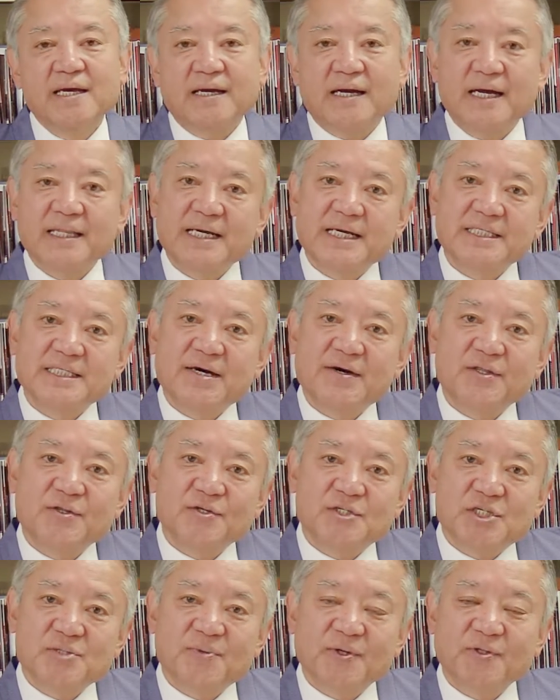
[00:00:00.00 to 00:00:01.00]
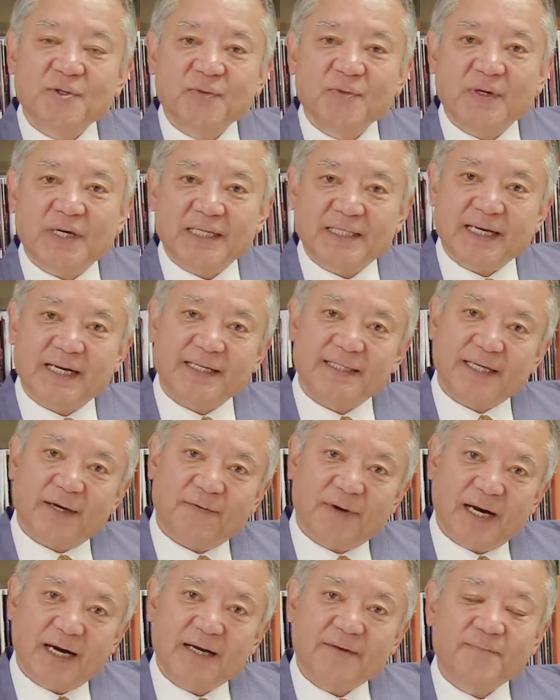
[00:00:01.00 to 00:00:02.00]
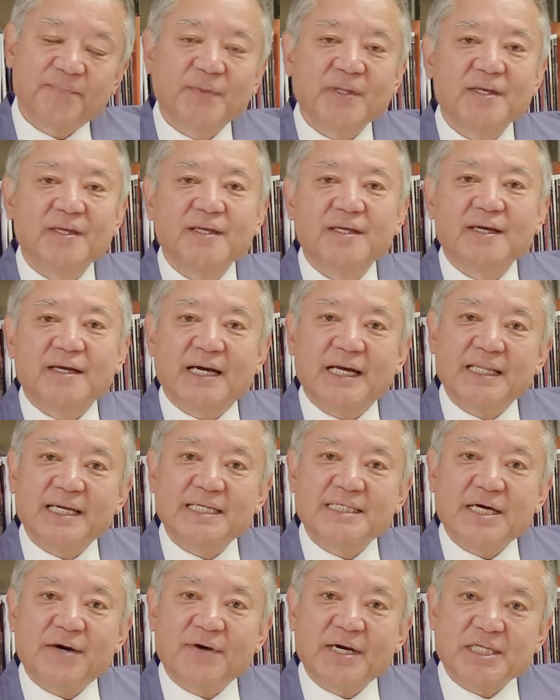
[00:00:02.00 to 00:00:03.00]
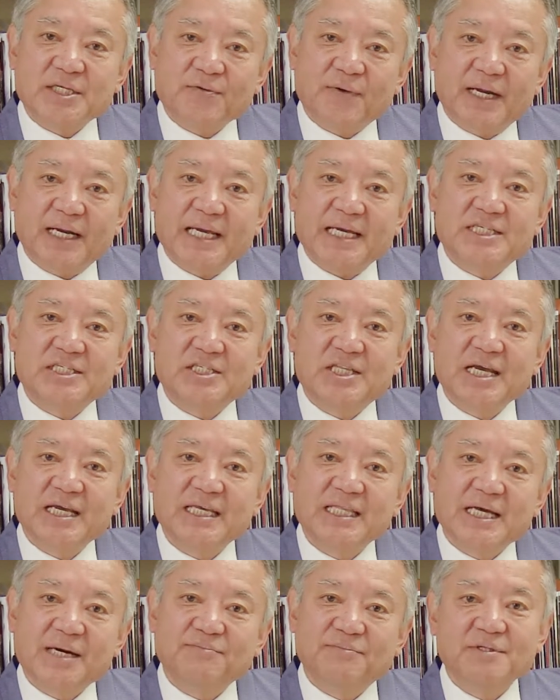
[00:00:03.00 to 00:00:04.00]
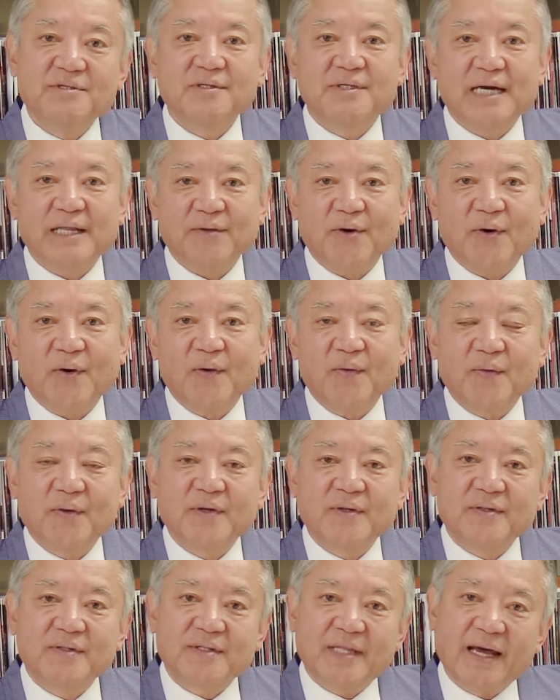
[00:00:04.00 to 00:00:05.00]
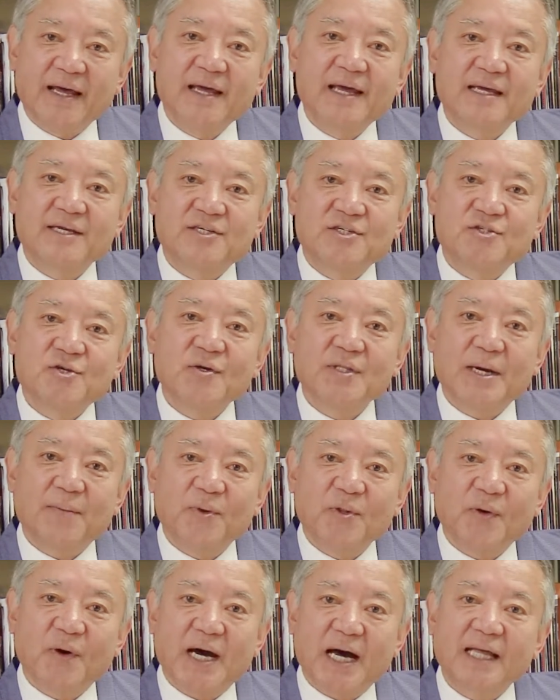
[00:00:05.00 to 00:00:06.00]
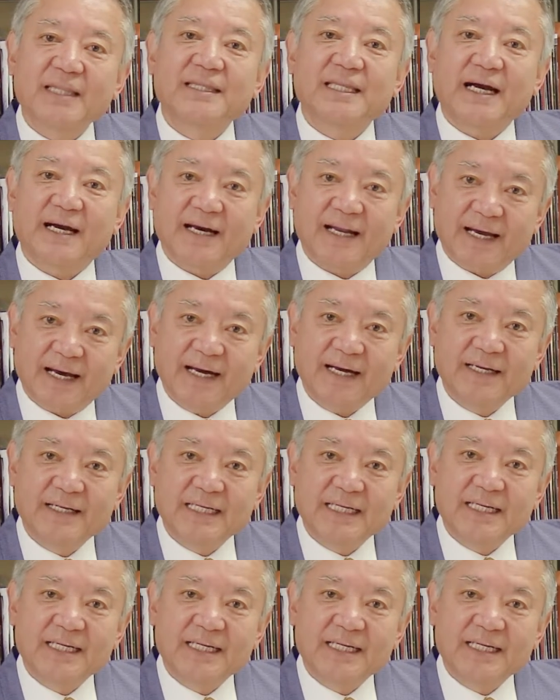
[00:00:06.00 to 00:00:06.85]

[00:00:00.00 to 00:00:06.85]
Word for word: 金沢の地元の方々は金沢には歴史的な文化の大変貴重なものがあったから